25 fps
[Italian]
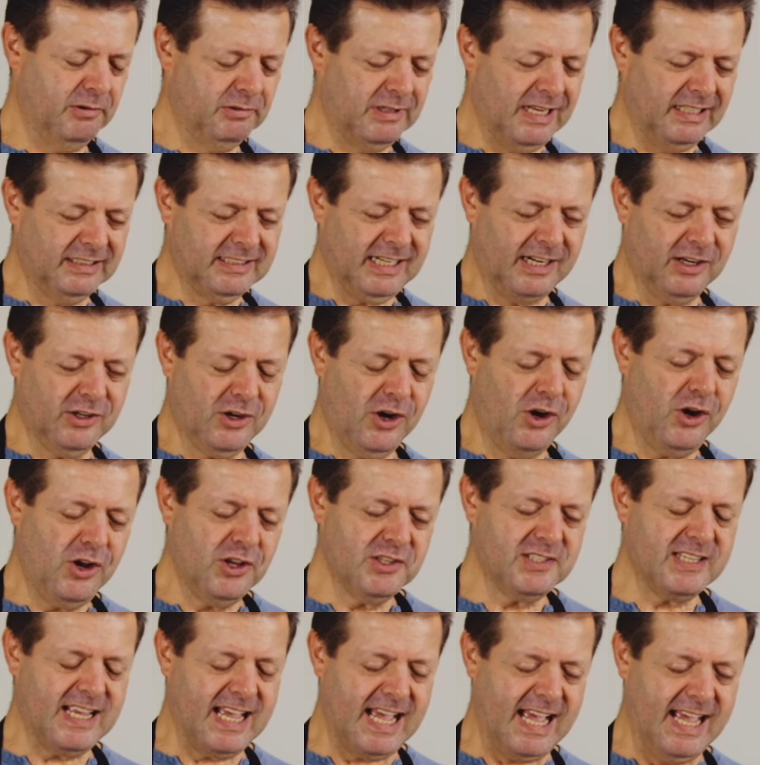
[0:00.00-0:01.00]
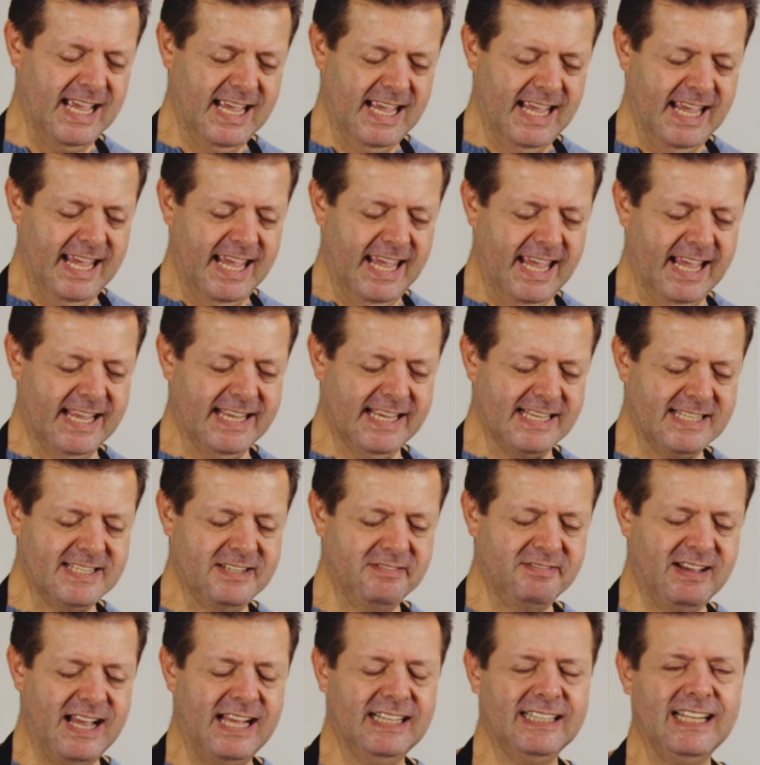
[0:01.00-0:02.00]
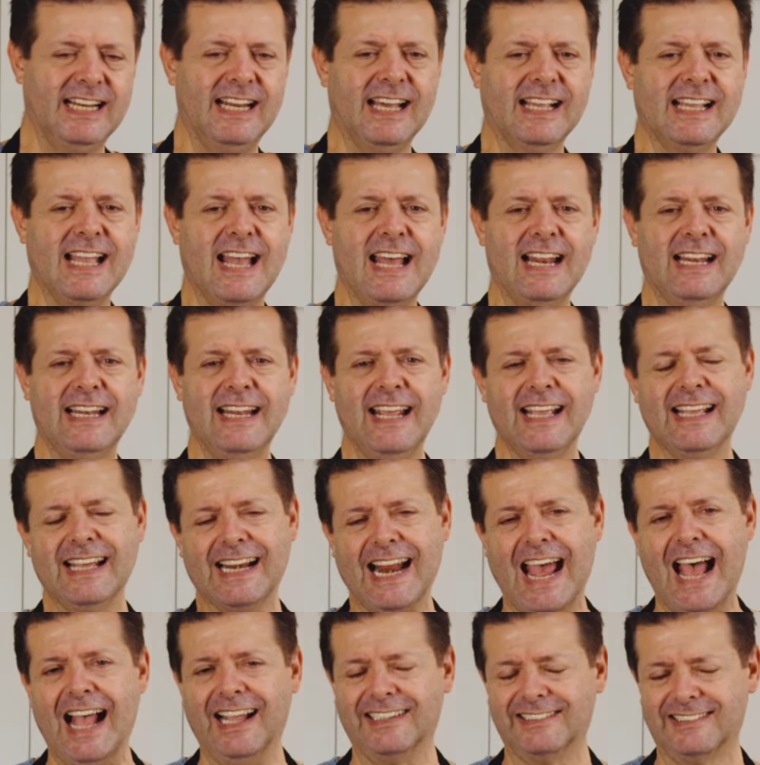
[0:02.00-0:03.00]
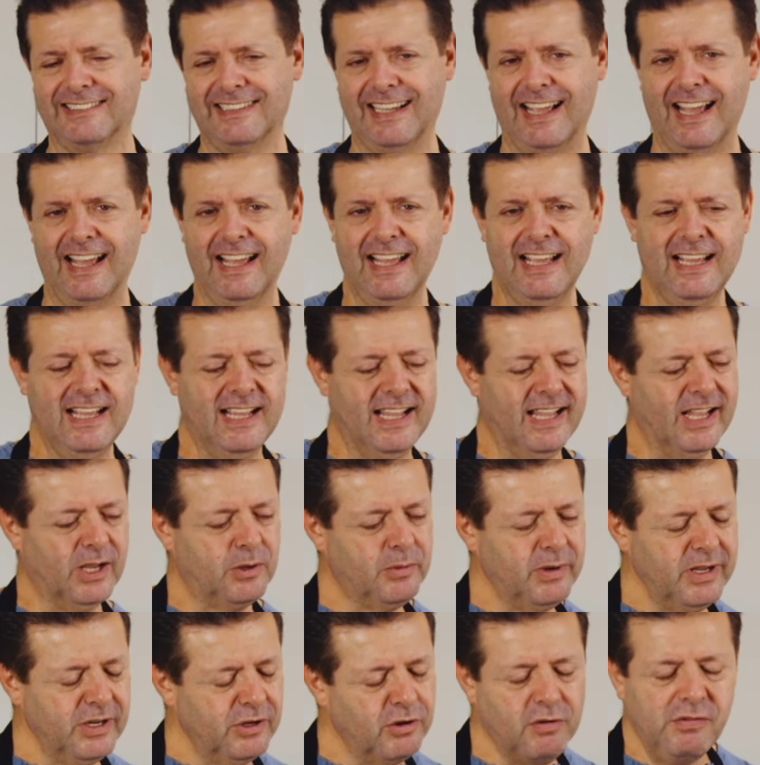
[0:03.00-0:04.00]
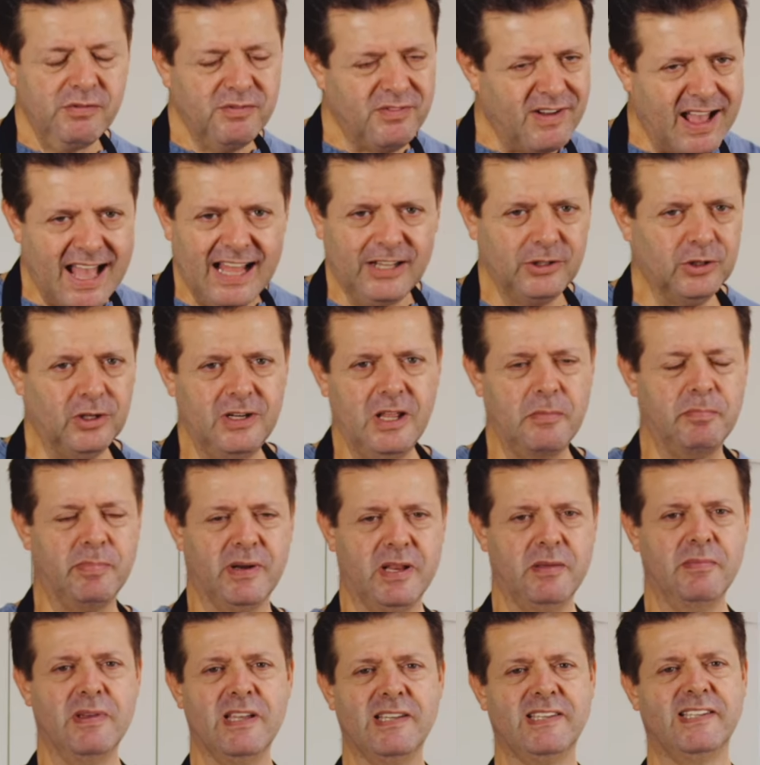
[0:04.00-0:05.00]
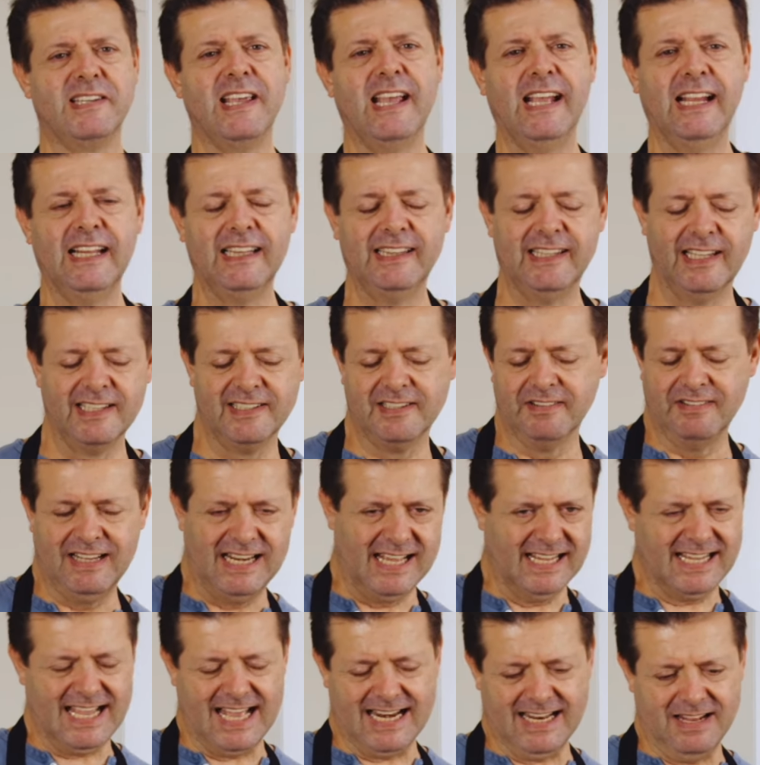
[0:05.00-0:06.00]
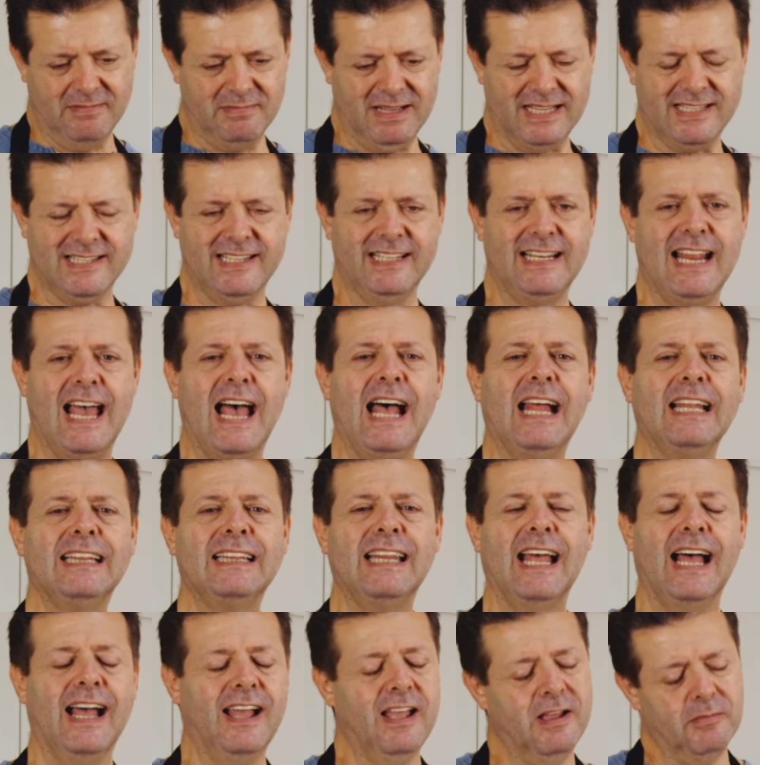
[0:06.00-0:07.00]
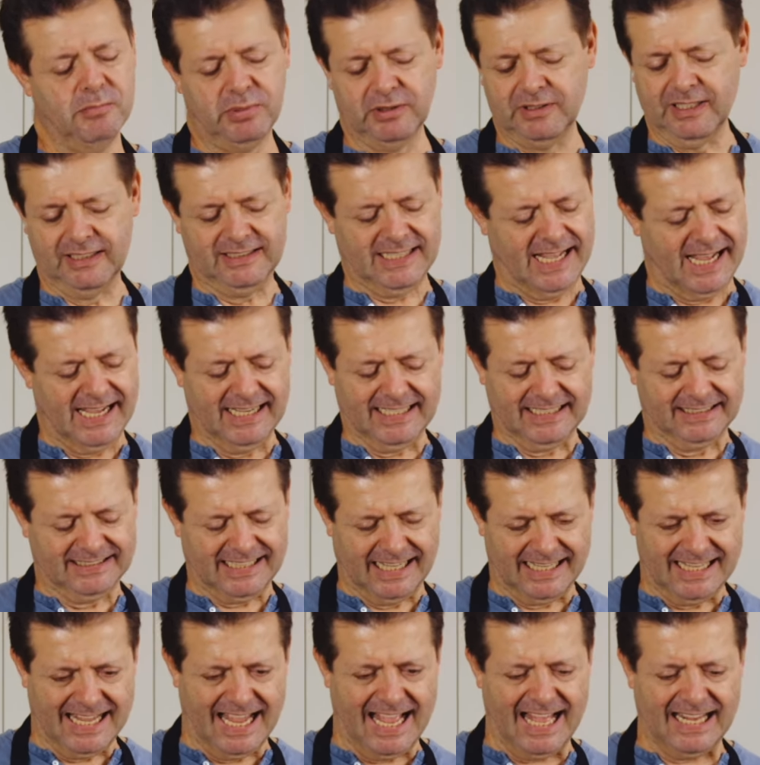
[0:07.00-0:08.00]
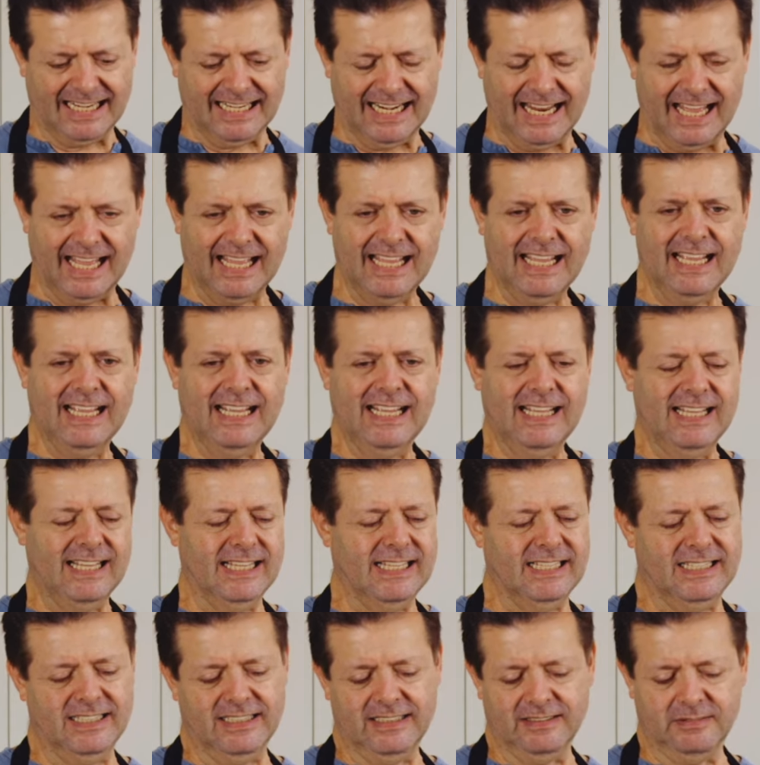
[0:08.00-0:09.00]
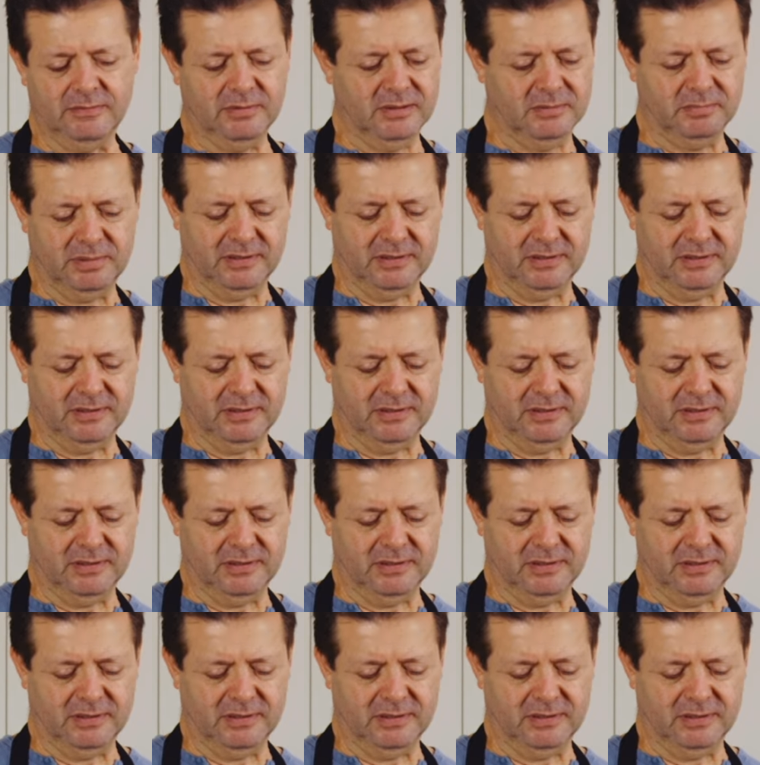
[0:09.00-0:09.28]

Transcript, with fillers: Un'altra cosa è che ci va della carne grassa, e qui non vanno le prime scelte, ci va la carne macinata, potete anche tagliarla eh,